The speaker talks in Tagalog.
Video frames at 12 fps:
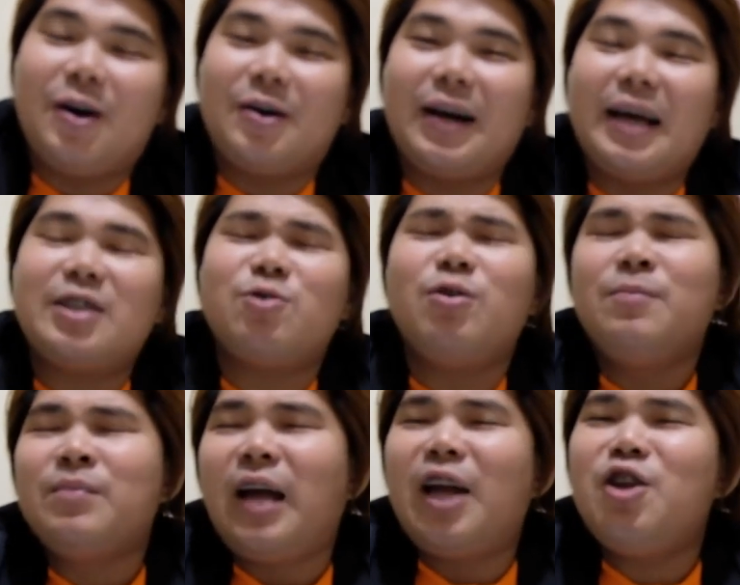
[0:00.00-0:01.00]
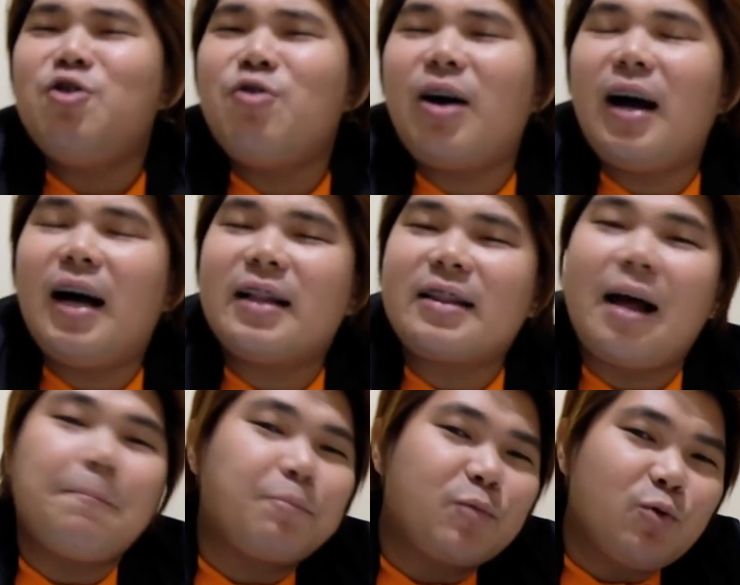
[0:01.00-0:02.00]
Alright? So, ano yung uh,
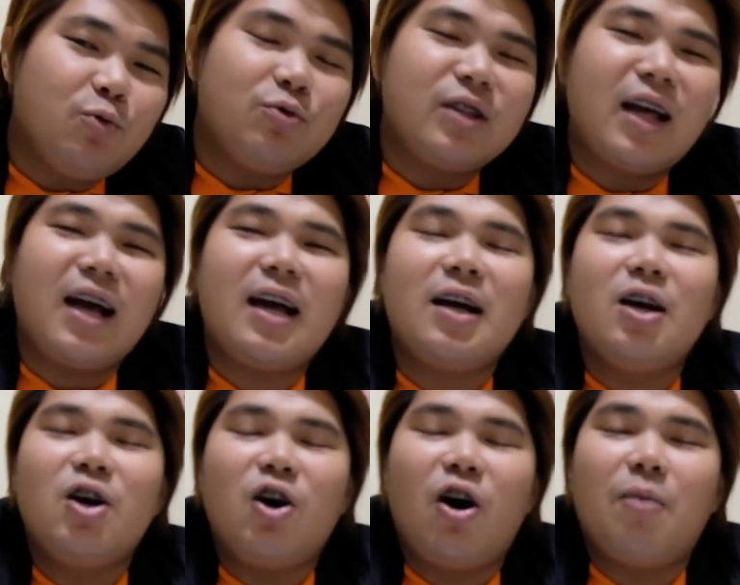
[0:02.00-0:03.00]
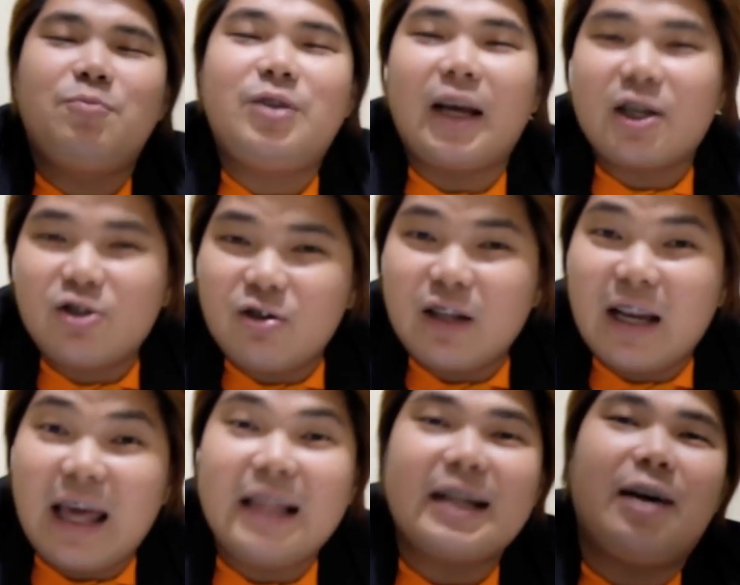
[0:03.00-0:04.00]
top 2 na objection na
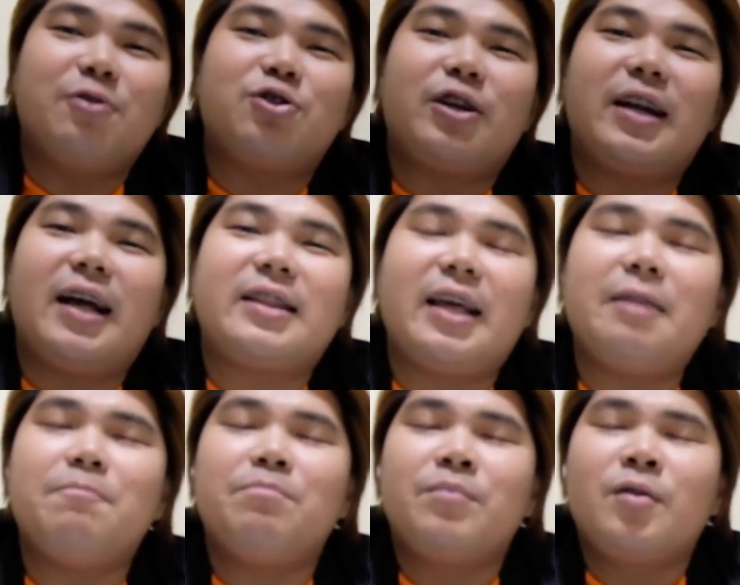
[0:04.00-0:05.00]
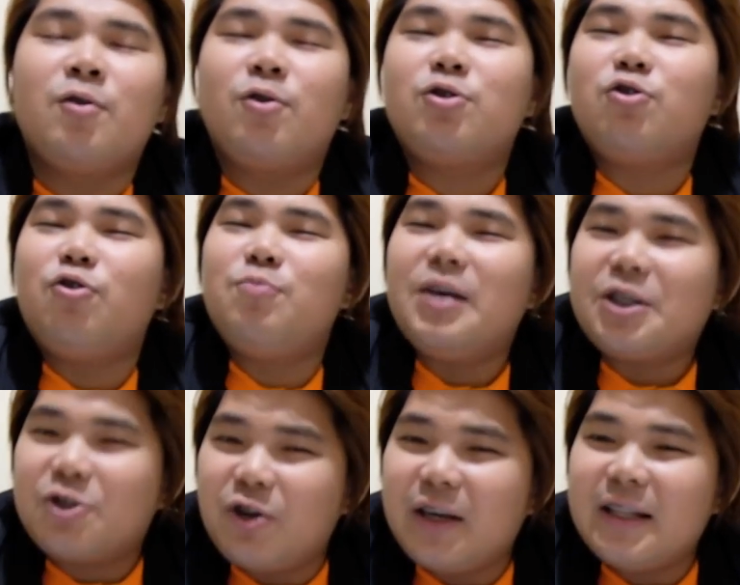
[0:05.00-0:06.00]
na-encounter natin? Gusto ko
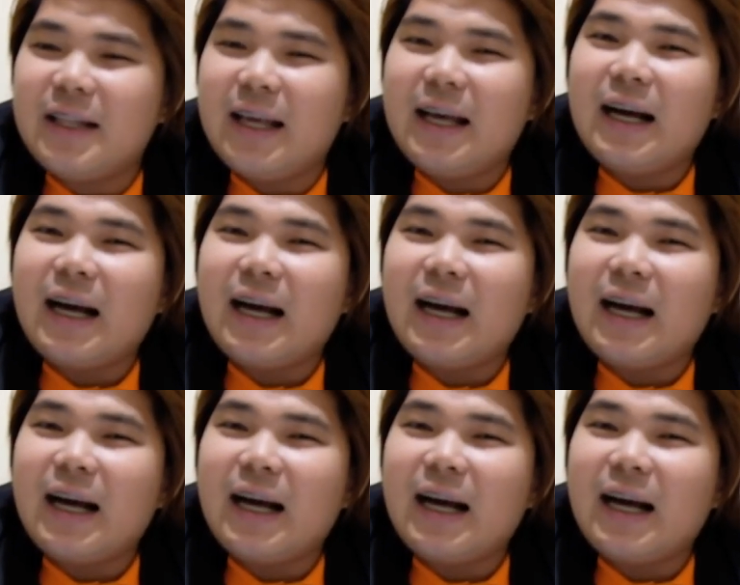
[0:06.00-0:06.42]
mag-join,